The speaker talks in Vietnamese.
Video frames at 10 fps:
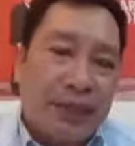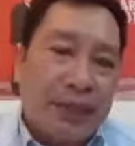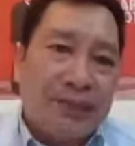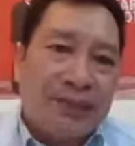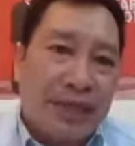
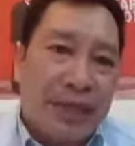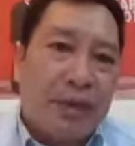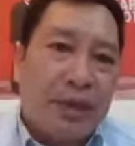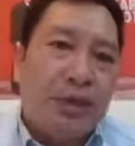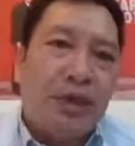thì mình sẽ
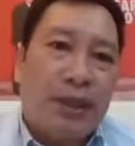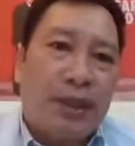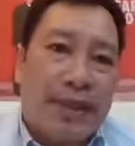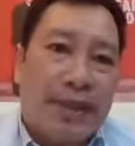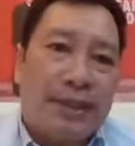có một cái
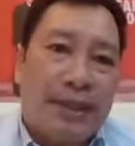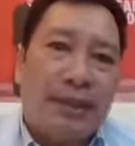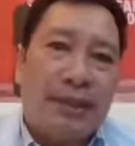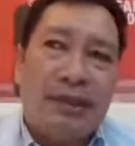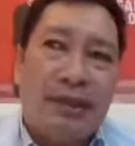chuyên đề
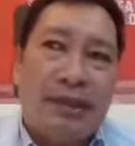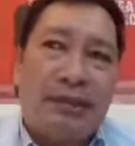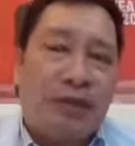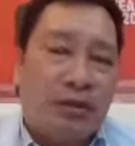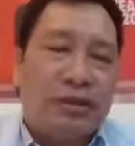nữa
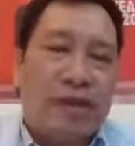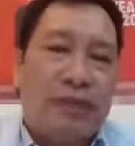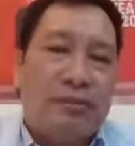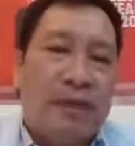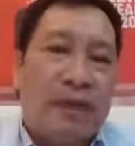vào tuần
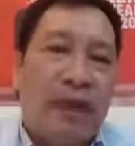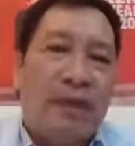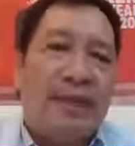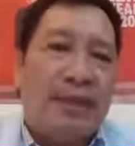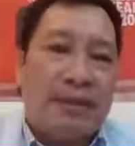sau mình
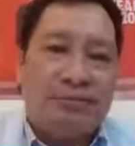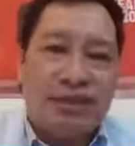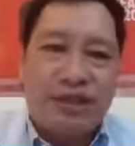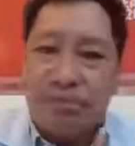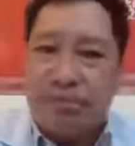nói về chăm
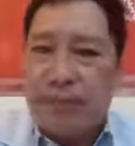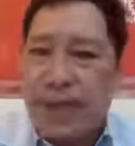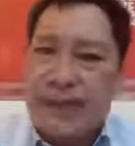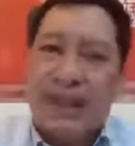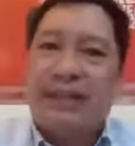sóc
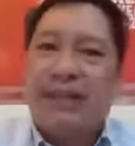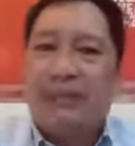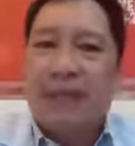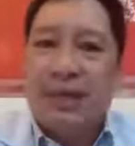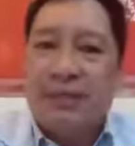làn da
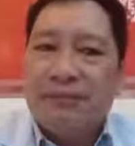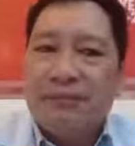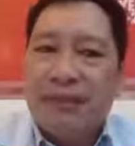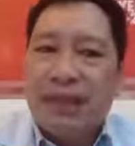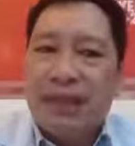thượng bì
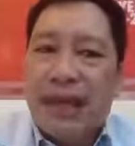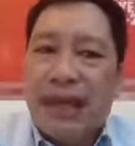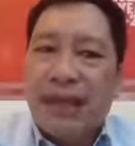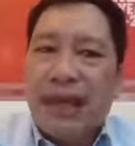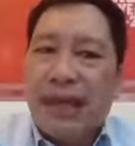
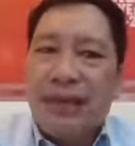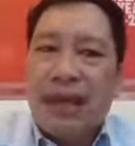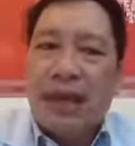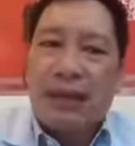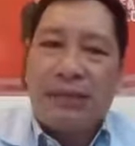à, để
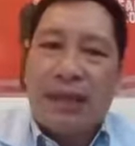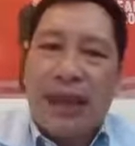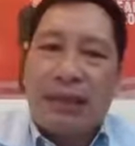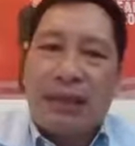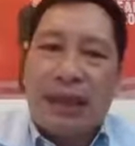cho các
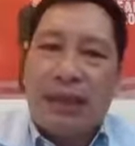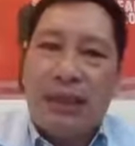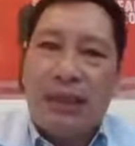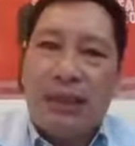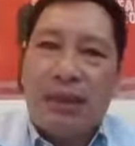bạn có thể
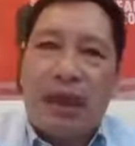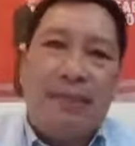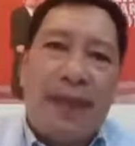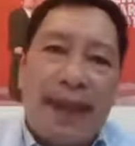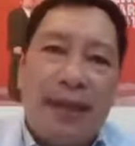
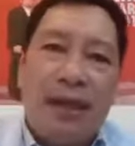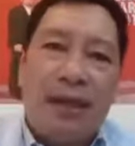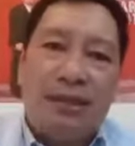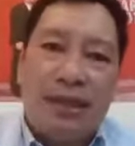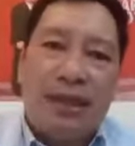thỏa mãn
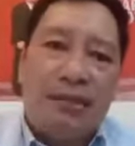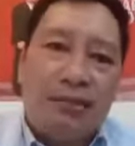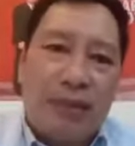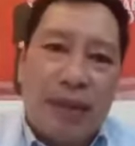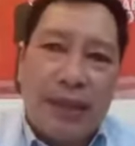hơn những cái yếu
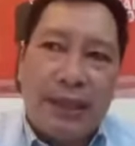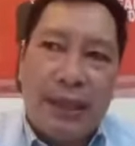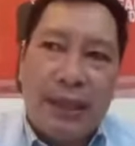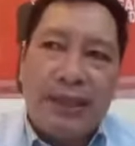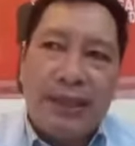tố này
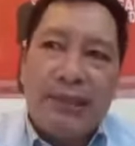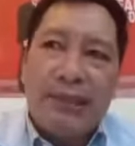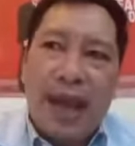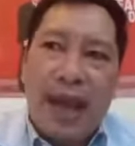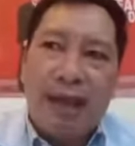
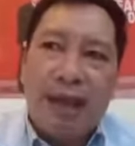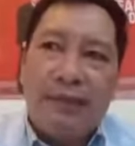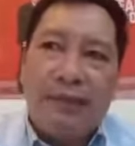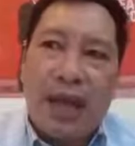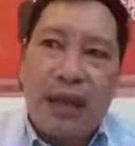nhưng mà
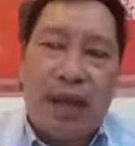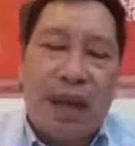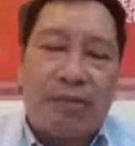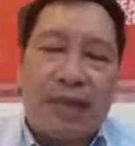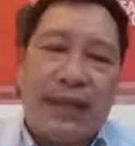về khoa
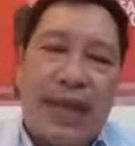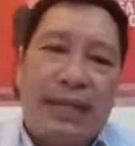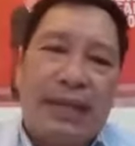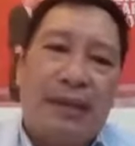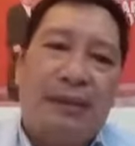học làn
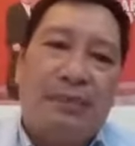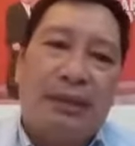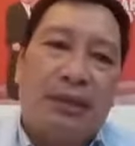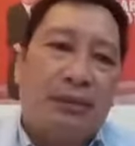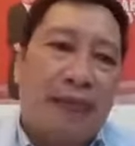da thì hôm nay
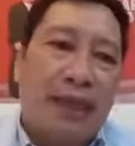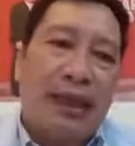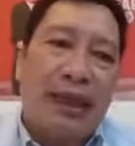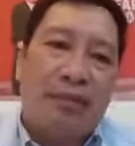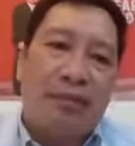mình tóm tắt
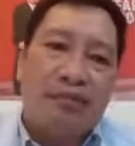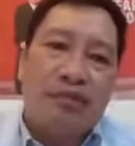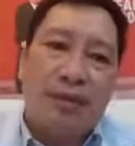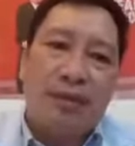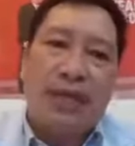lại một
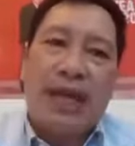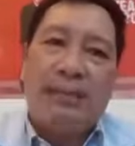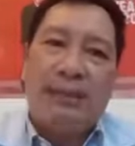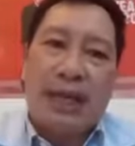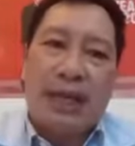số vấn đề
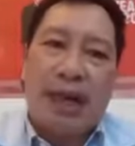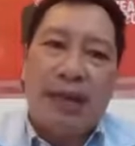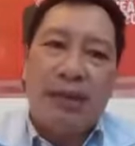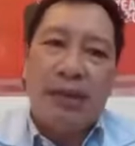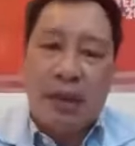mình đã
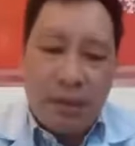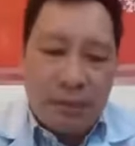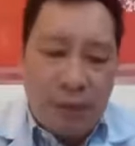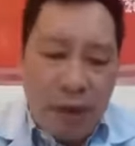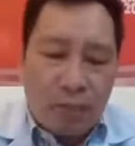nói
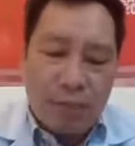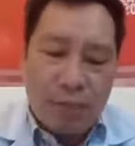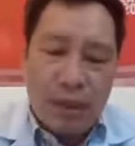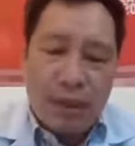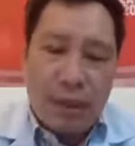một
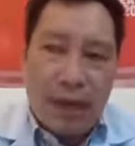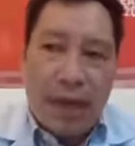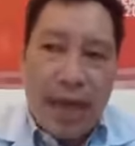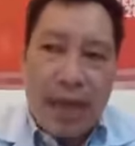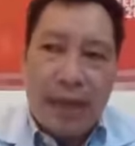đó
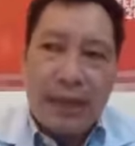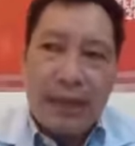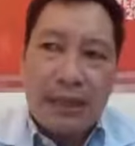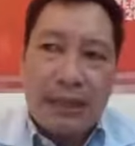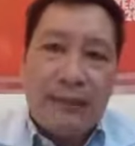là
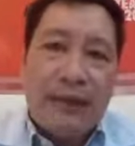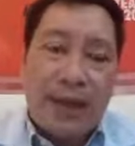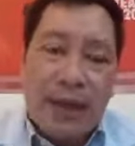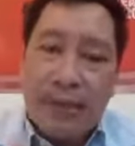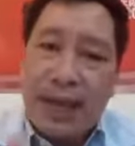cái
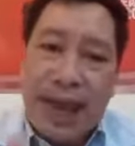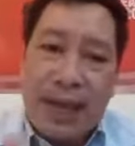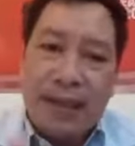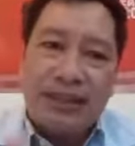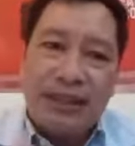vấn đề
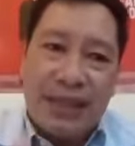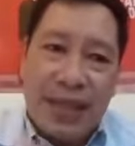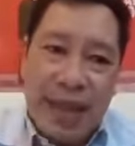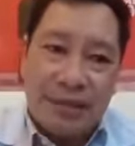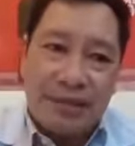pH ở trên
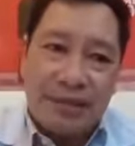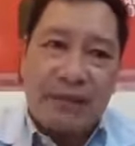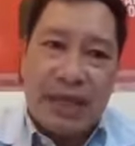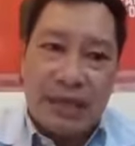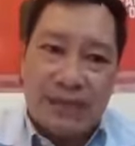da chúng
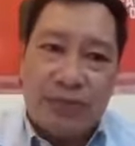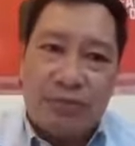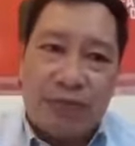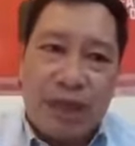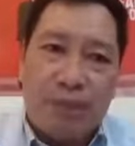ta cần phải
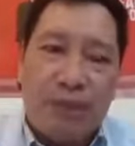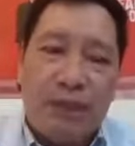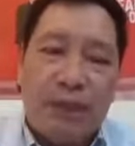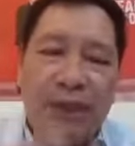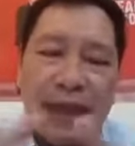tôn trọng
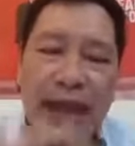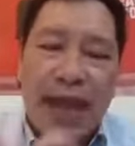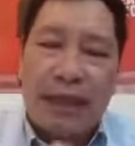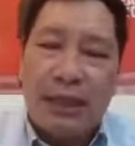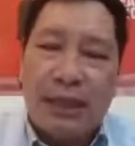thứ
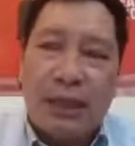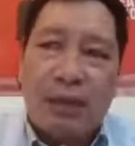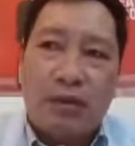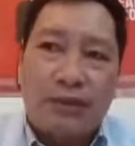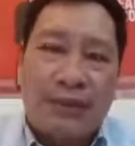hai là
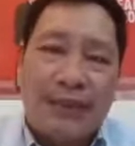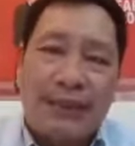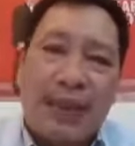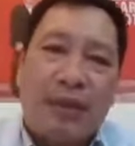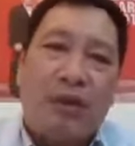độ săn
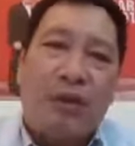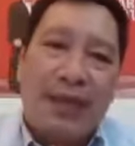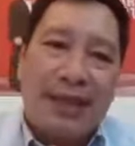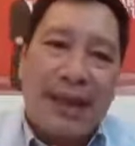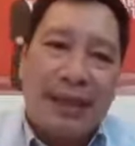chắc độ
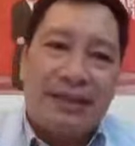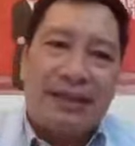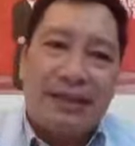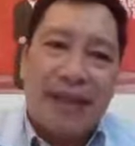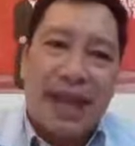liền lạc ở
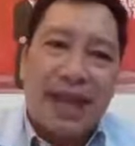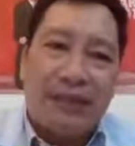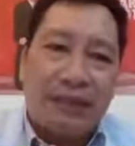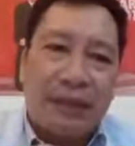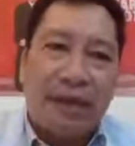trên da
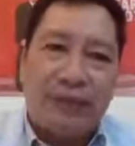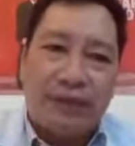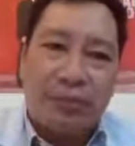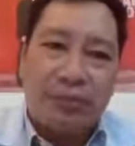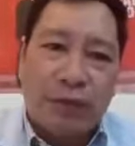chúng ta cần
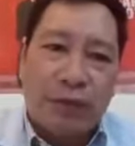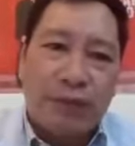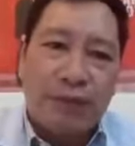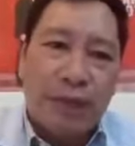phải tôn trọng